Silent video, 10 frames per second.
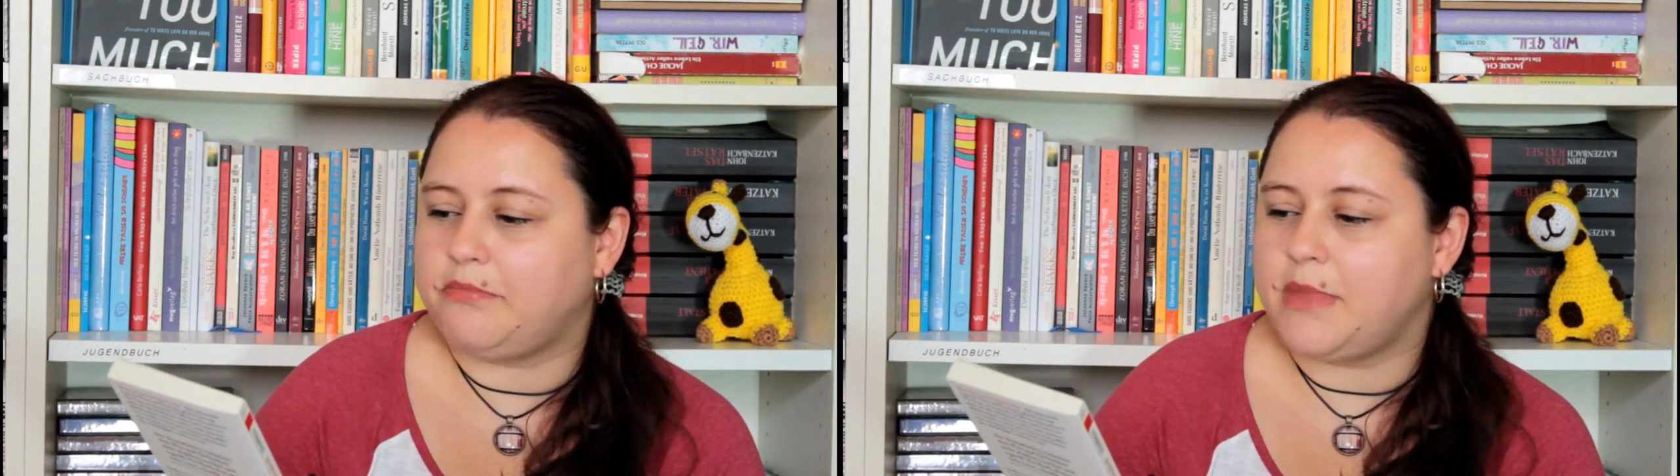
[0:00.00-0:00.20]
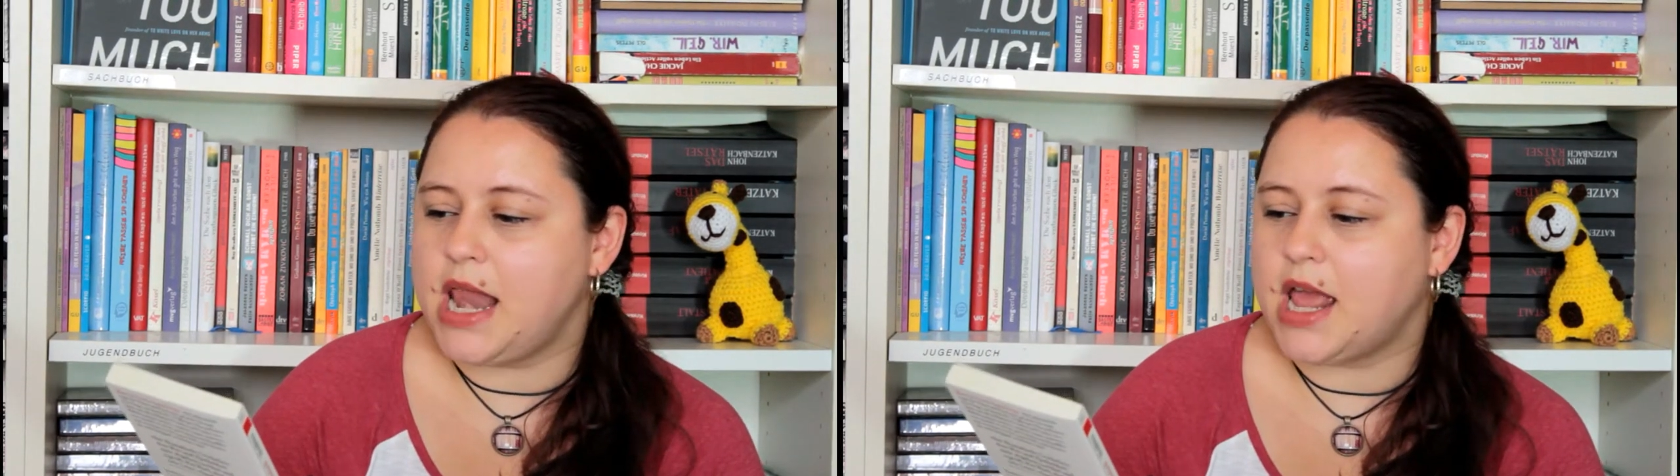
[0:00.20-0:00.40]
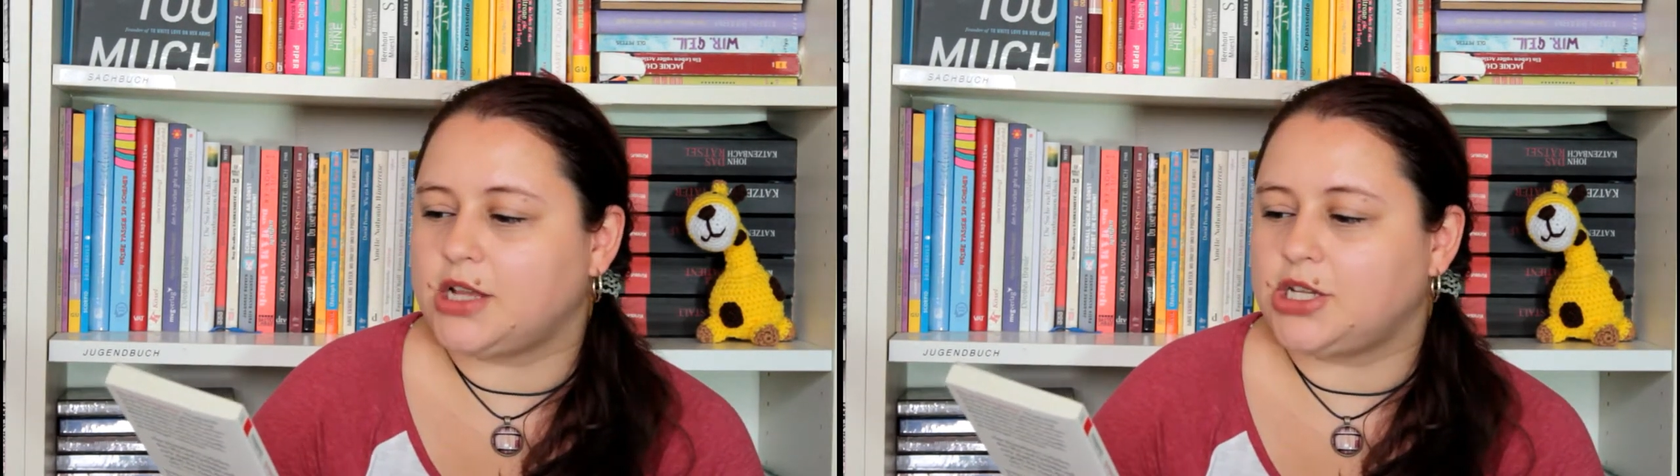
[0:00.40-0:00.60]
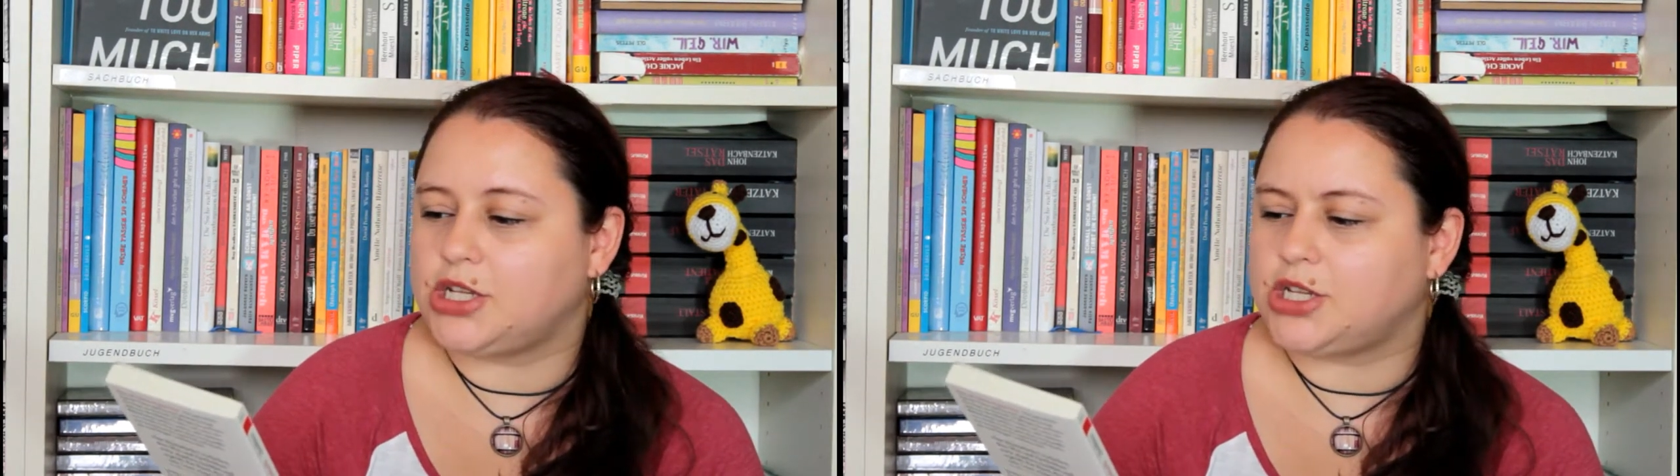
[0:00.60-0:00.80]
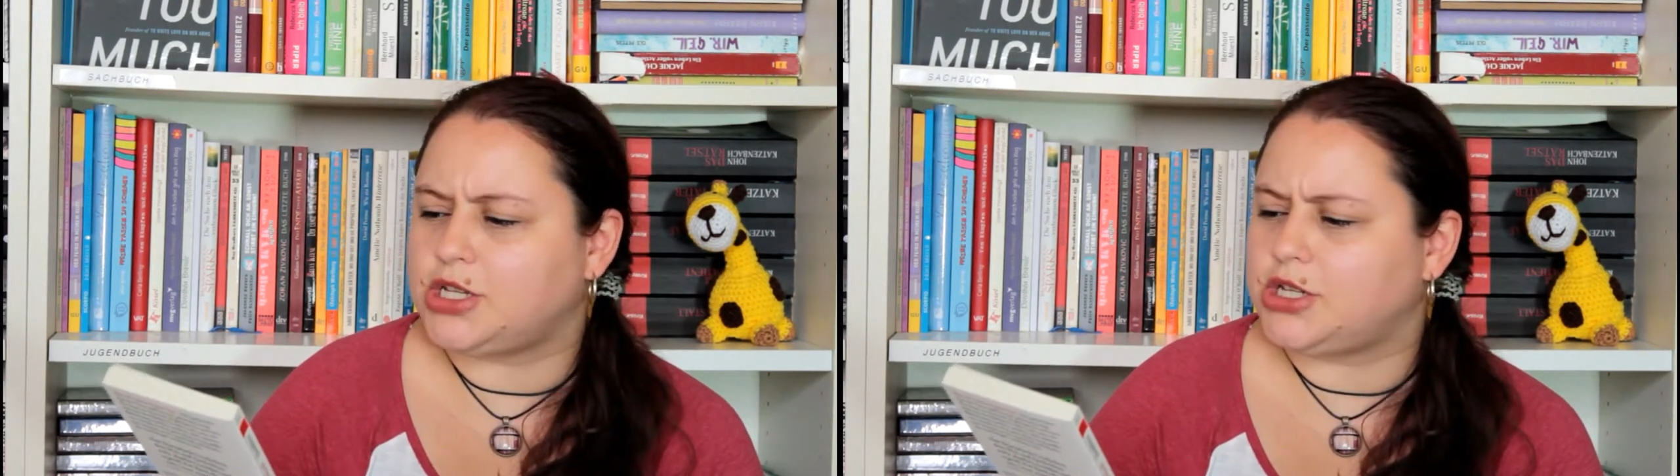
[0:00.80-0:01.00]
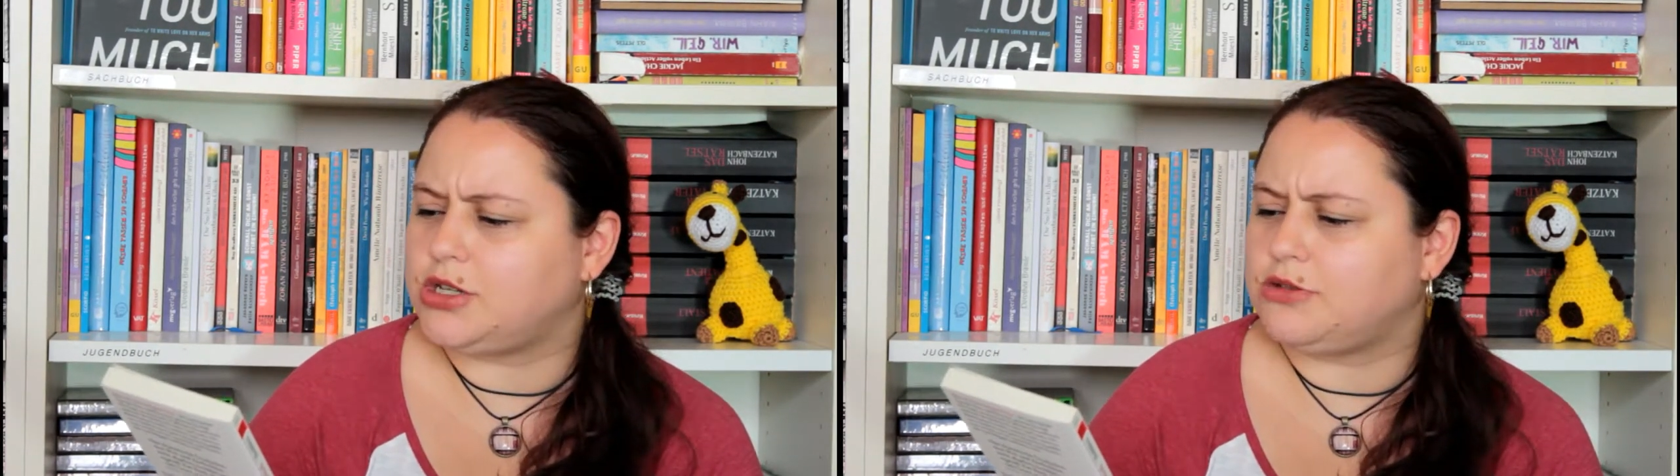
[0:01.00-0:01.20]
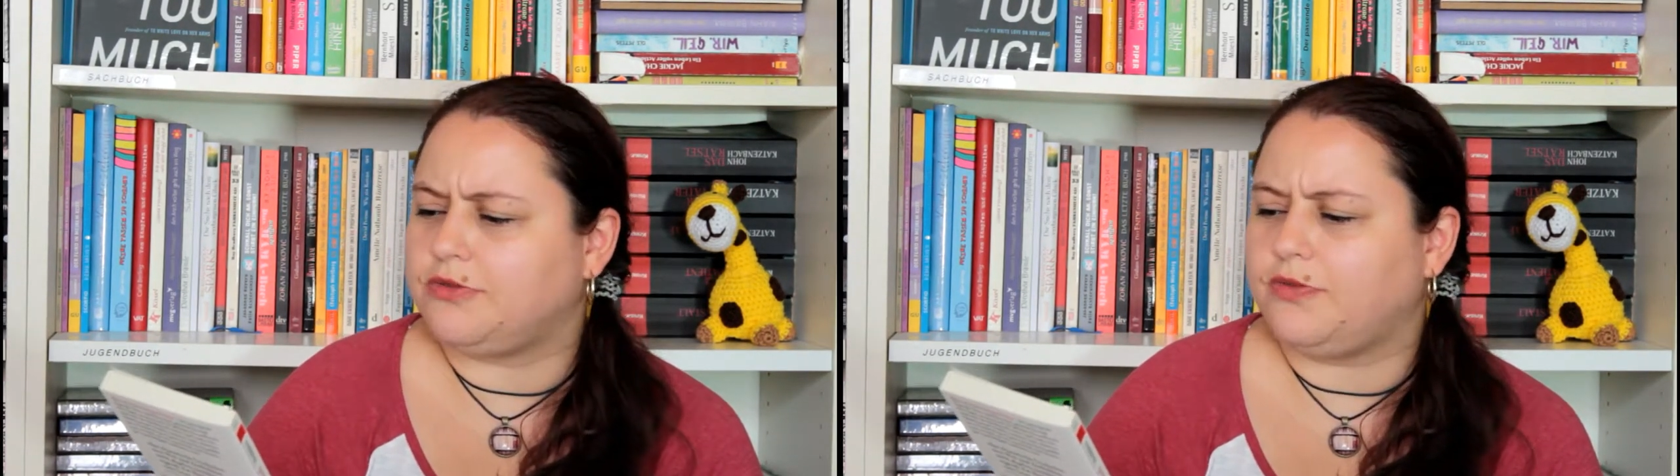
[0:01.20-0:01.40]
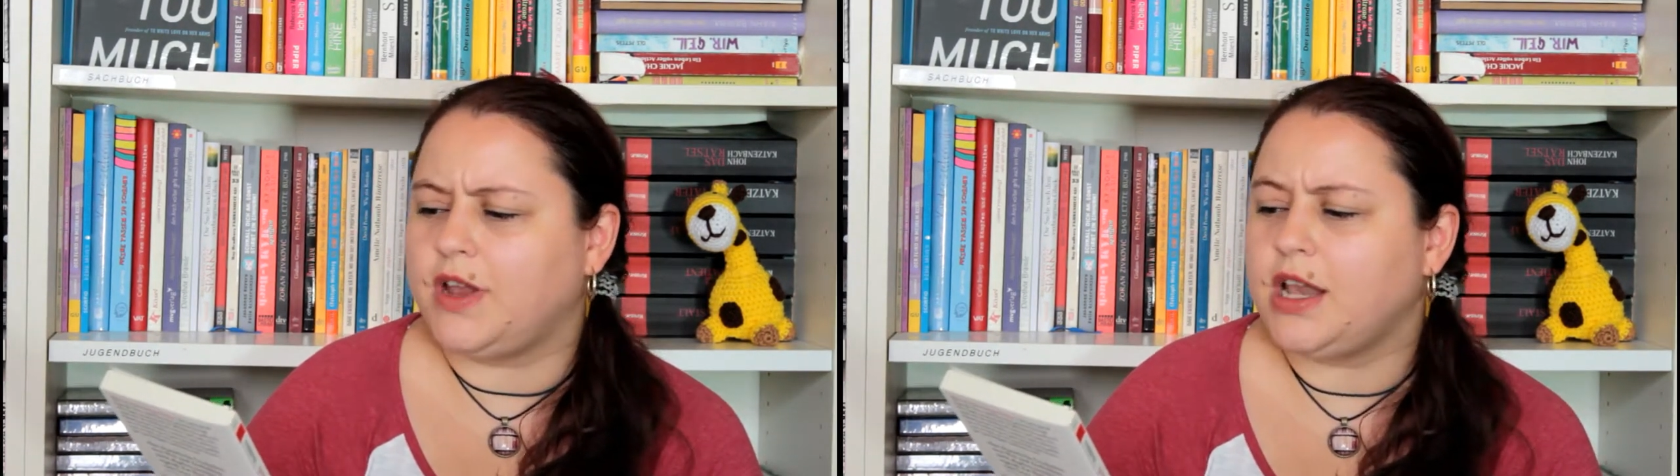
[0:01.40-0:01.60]

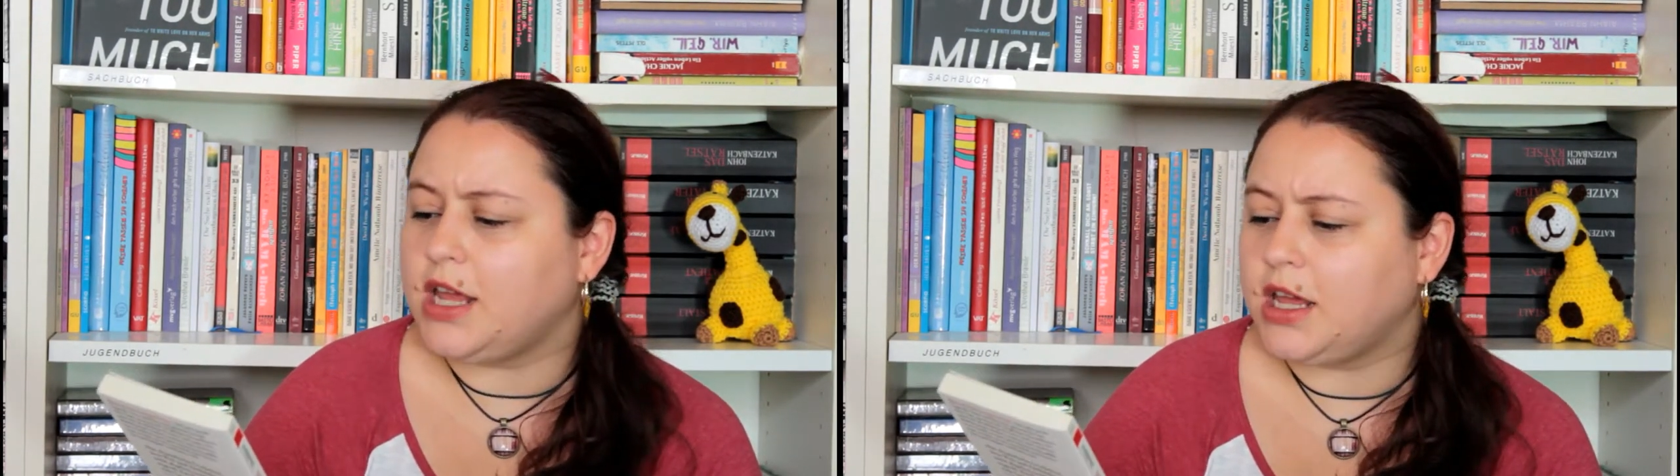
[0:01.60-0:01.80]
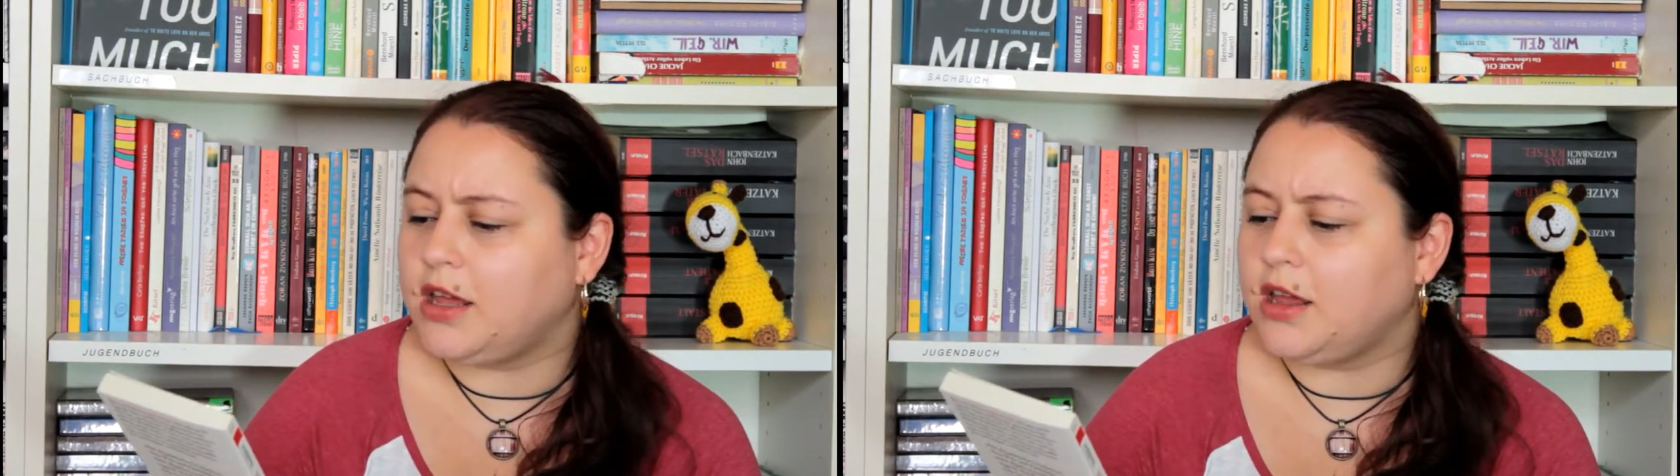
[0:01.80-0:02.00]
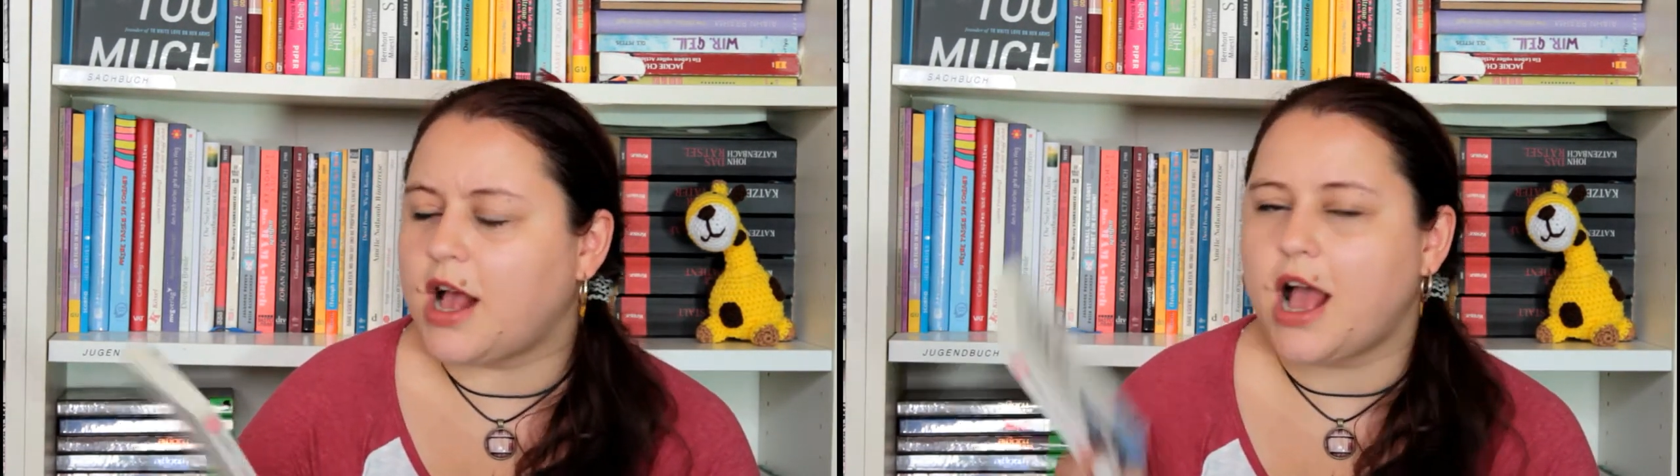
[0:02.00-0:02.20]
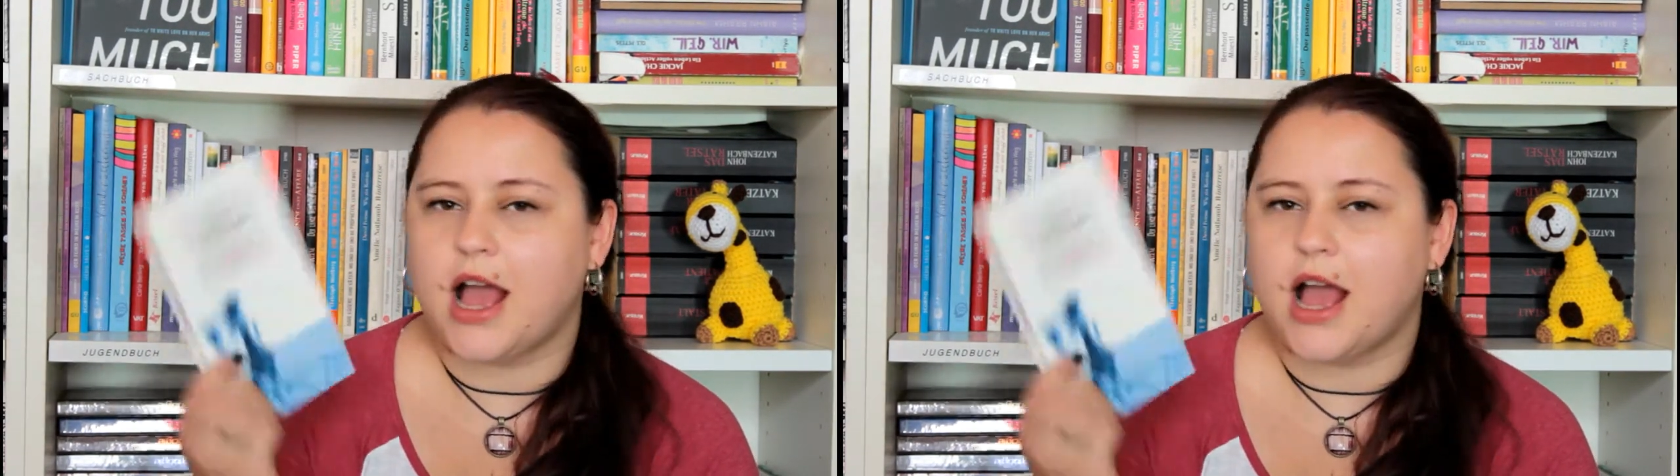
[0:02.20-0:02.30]
Melaschwili